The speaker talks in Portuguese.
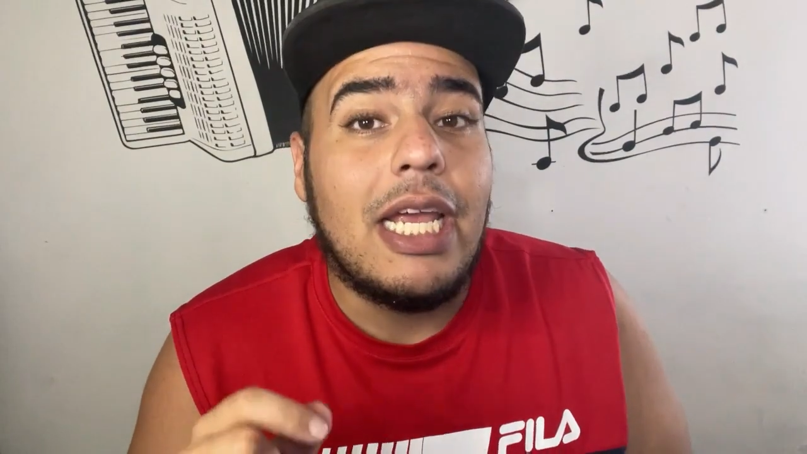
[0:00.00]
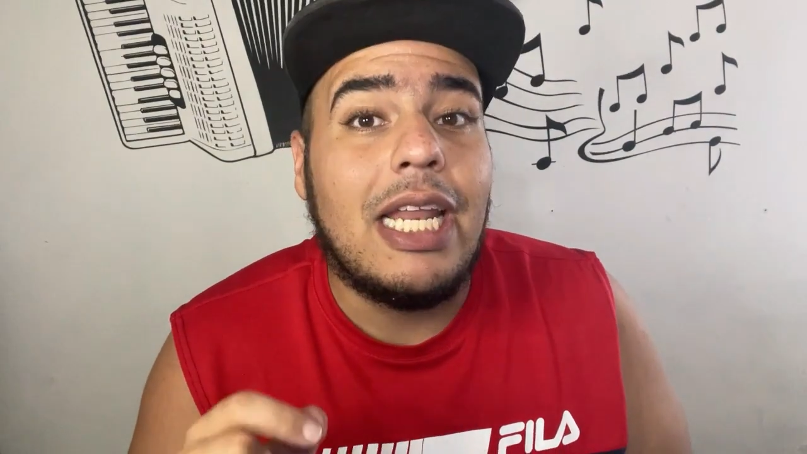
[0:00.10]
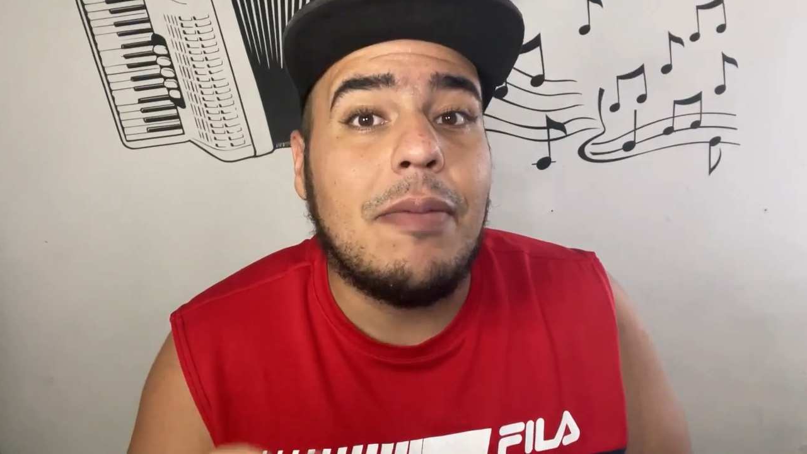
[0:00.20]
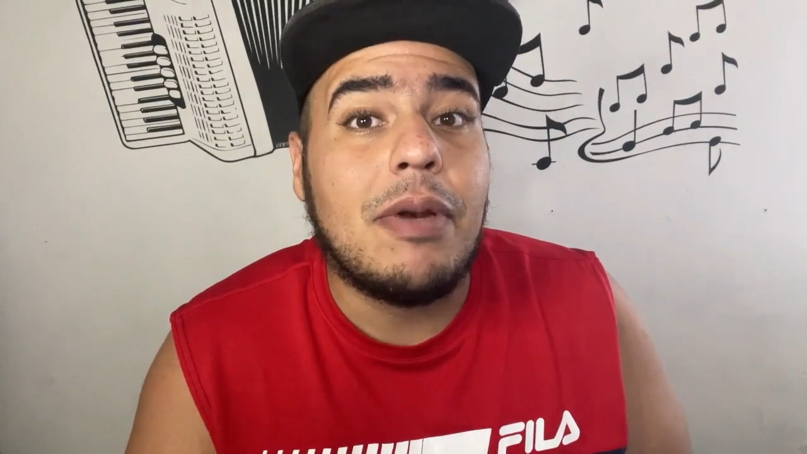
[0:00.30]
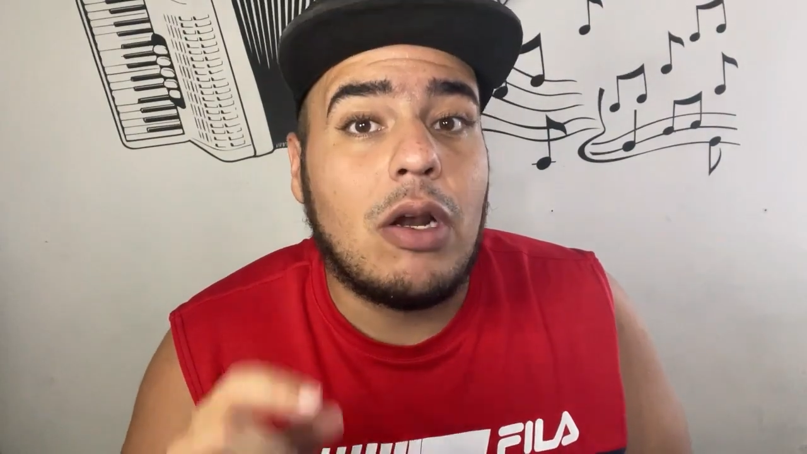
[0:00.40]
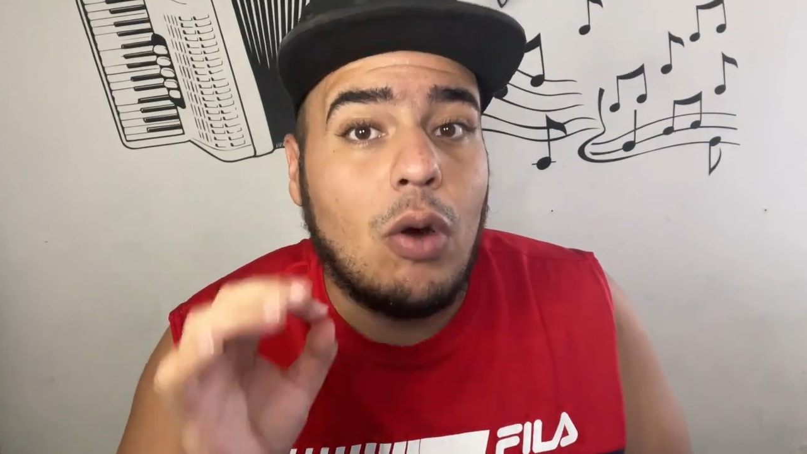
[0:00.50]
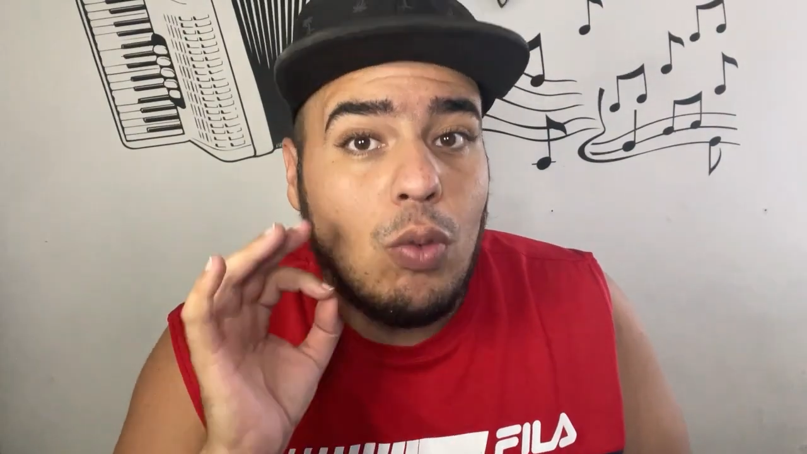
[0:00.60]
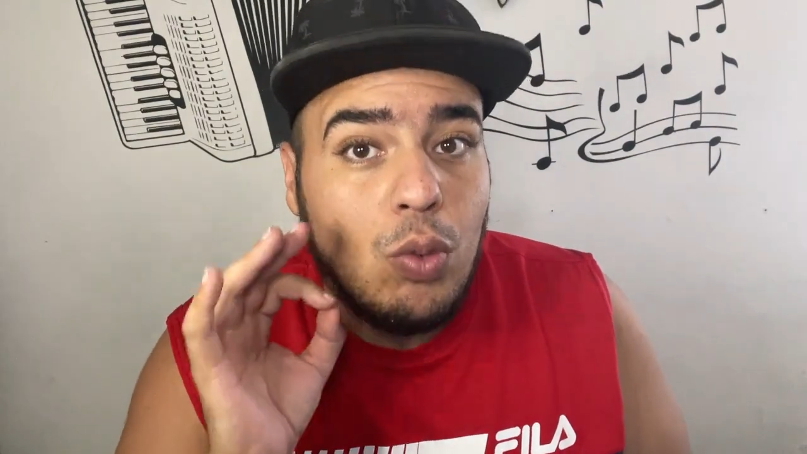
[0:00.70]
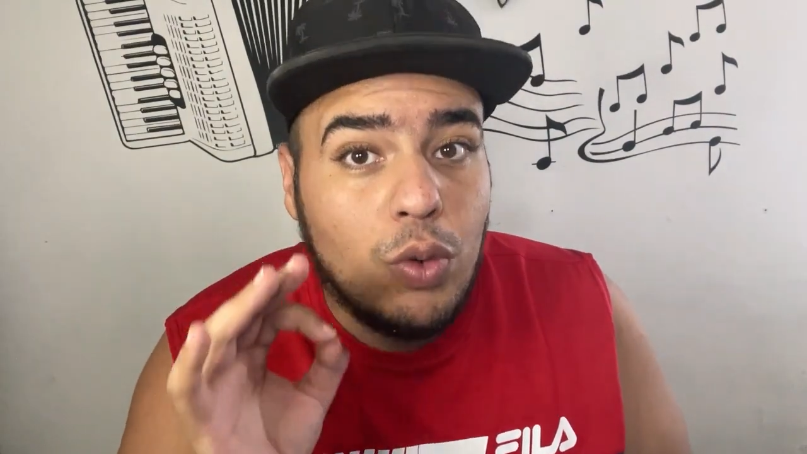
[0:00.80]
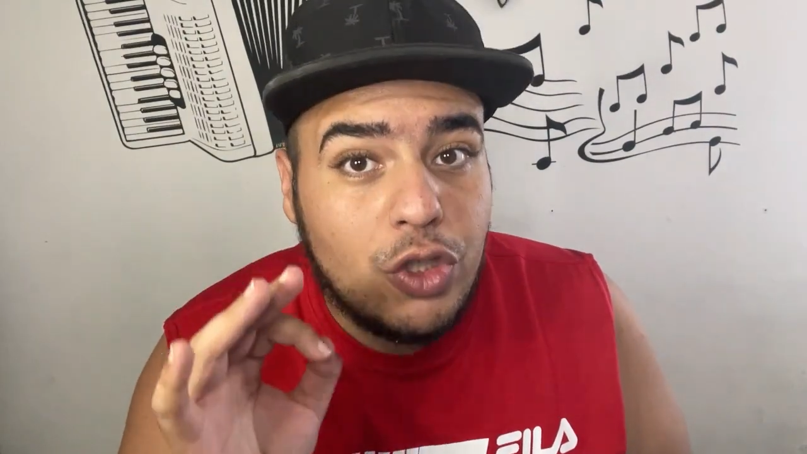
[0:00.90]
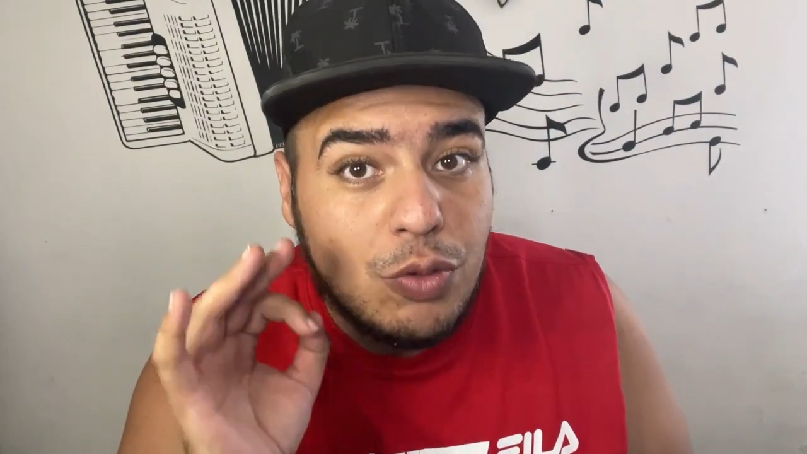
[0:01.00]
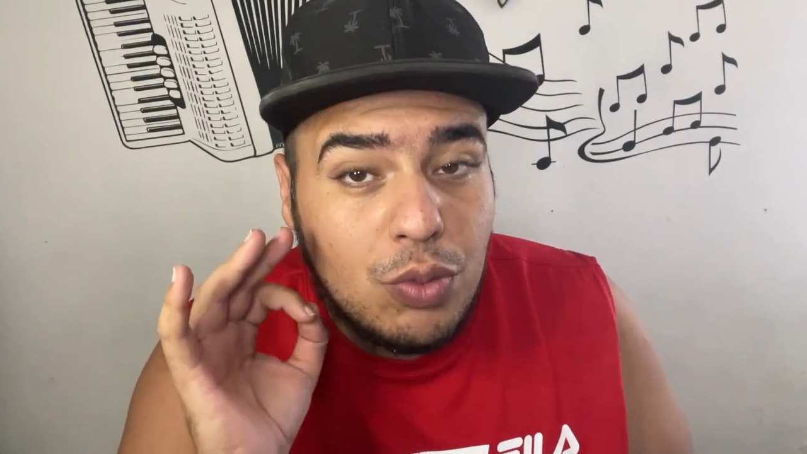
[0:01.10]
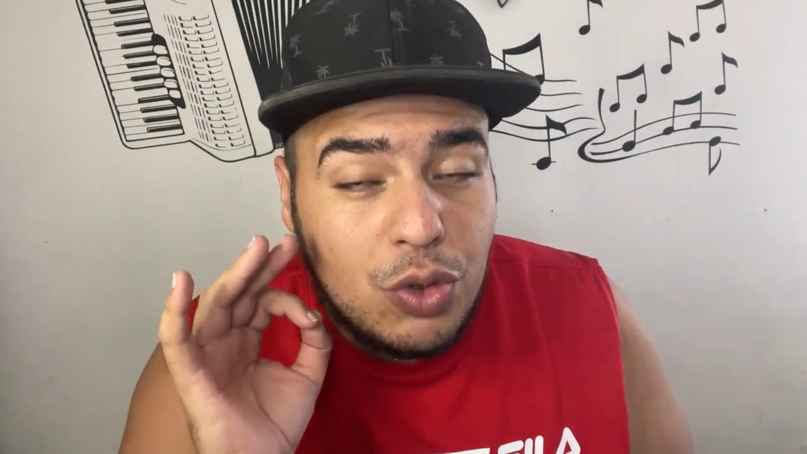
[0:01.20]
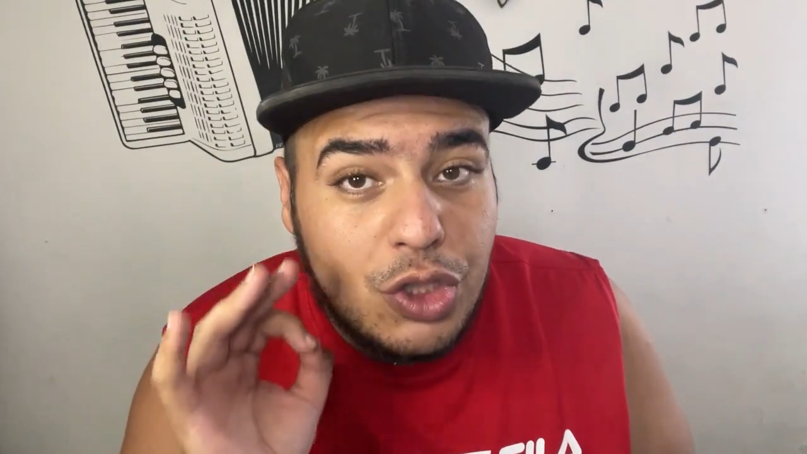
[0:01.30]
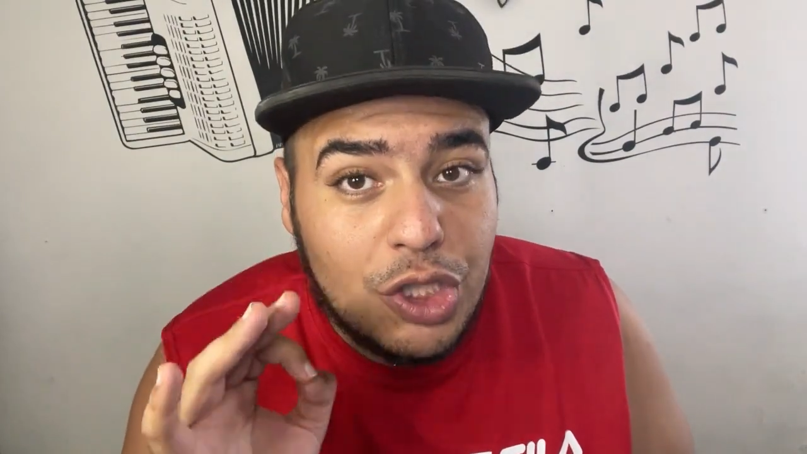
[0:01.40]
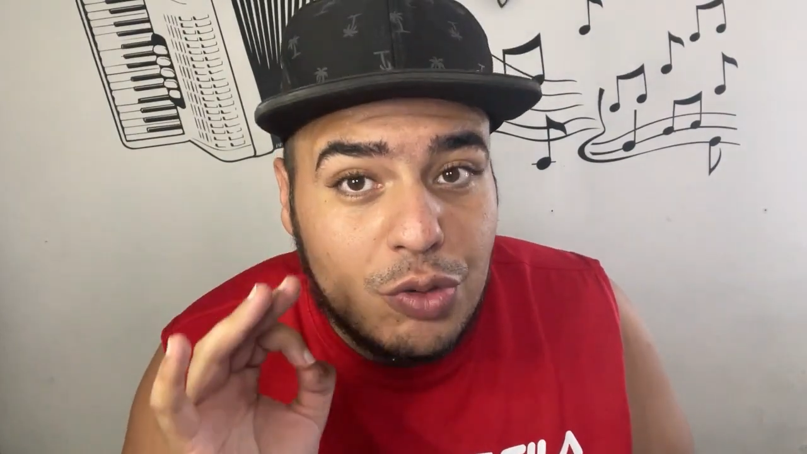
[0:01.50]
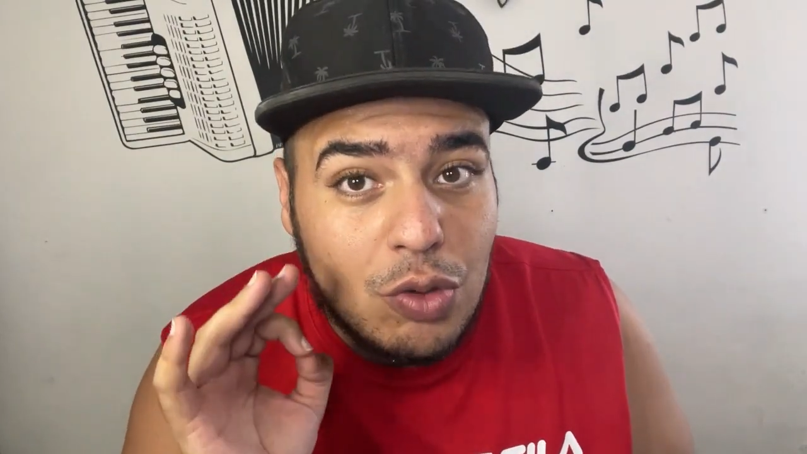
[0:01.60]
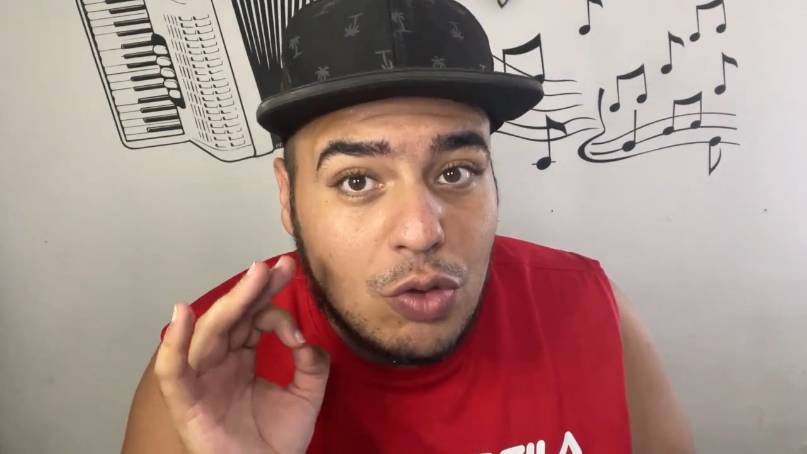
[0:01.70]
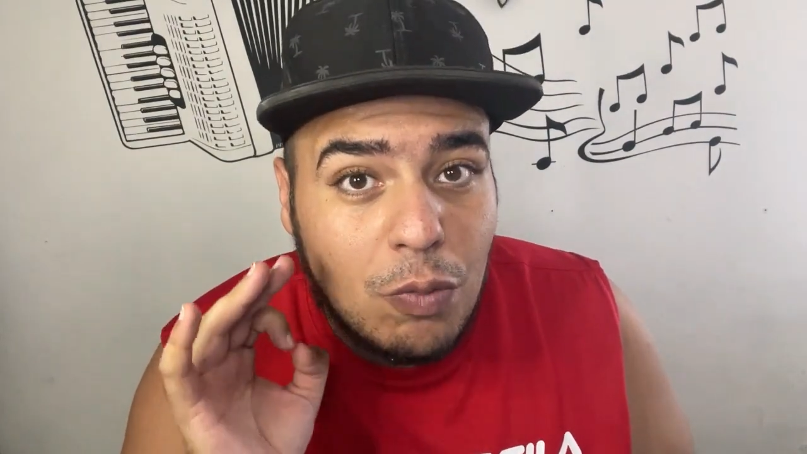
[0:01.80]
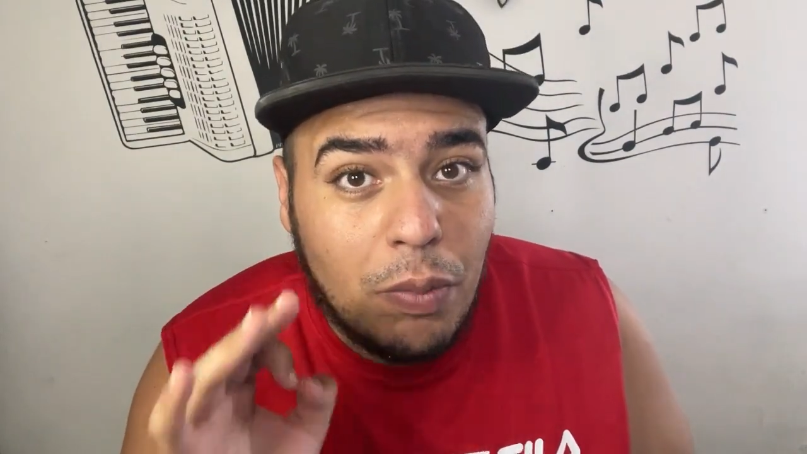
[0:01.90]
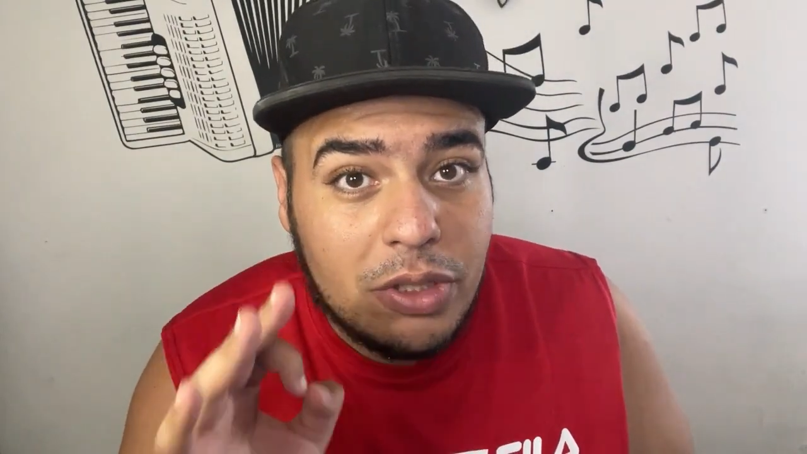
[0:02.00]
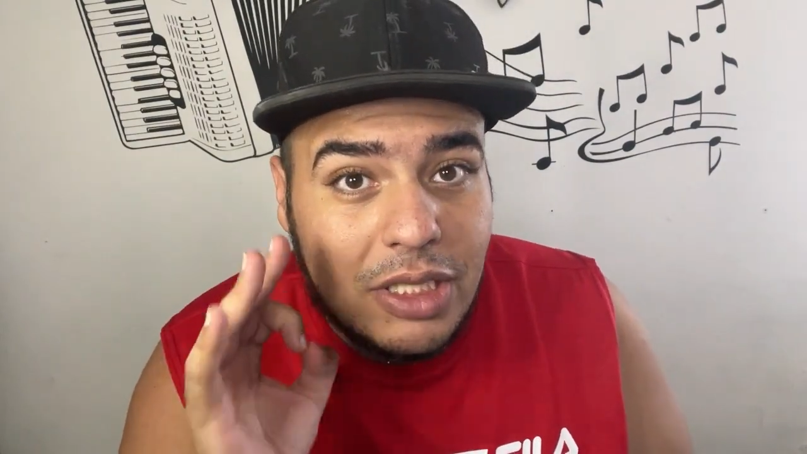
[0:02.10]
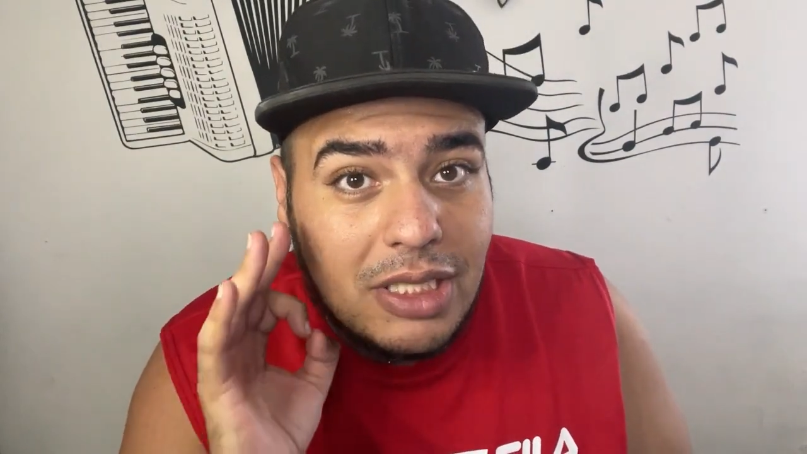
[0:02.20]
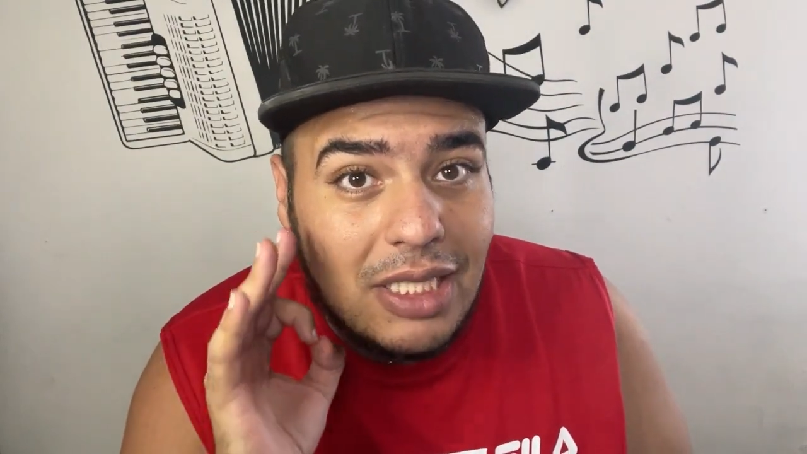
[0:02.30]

E lembrando, ó, últimos dias do nosso cupom de